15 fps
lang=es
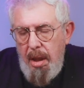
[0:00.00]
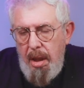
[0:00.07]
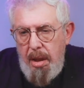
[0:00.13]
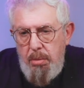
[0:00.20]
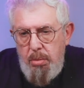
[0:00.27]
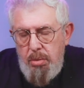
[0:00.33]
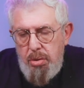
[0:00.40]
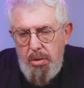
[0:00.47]

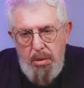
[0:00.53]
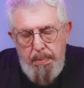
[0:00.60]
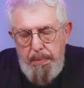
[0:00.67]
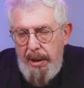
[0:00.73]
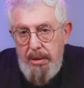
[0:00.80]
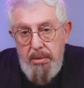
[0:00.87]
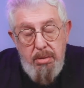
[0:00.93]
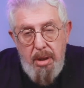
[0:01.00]
en un solo
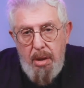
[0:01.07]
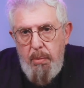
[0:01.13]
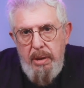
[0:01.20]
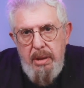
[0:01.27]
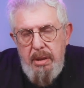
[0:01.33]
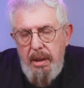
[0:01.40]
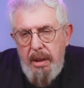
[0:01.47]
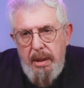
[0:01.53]
plano
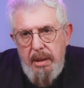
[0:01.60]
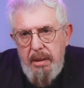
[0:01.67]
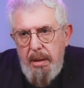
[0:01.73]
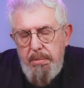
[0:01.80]
secuencia que es